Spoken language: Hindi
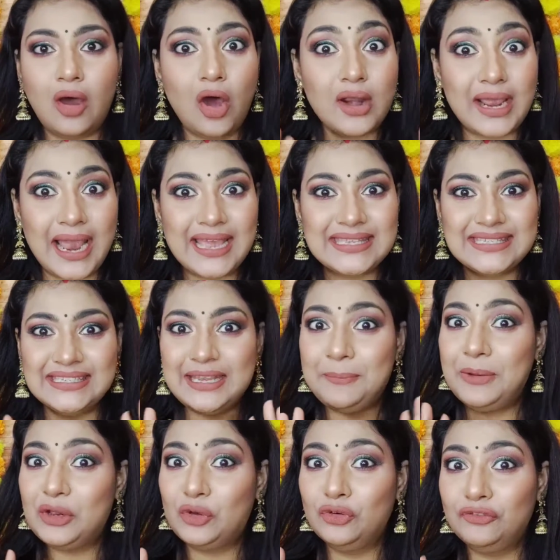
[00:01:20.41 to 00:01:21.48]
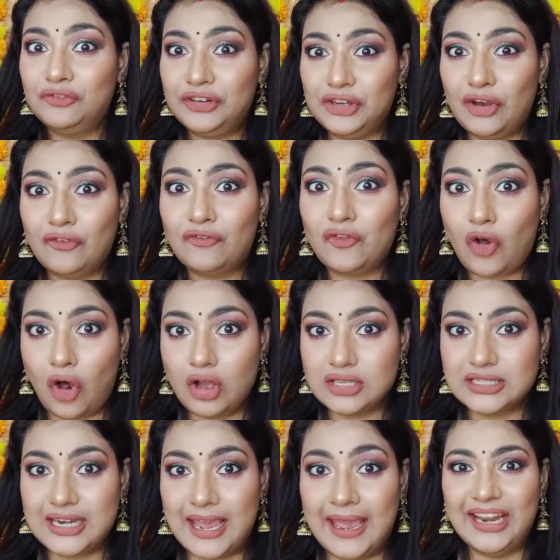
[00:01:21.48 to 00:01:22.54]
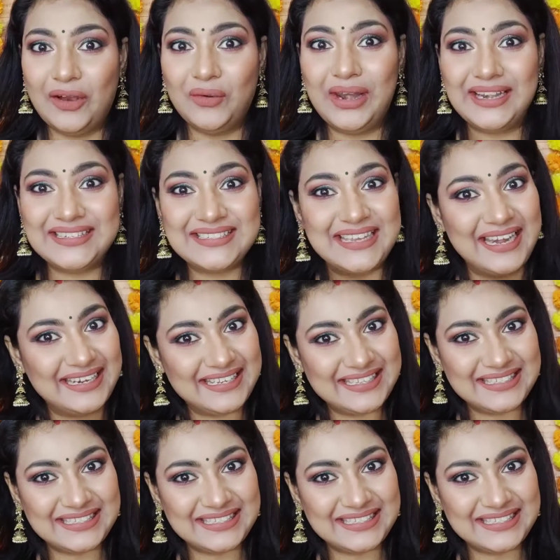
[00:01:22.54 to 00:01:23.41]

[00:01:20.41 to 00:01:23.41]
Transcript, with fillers: और गाइस ये बिल्कुल फ्री ऑफ कॉस्ट है नाउ लेट्स गेट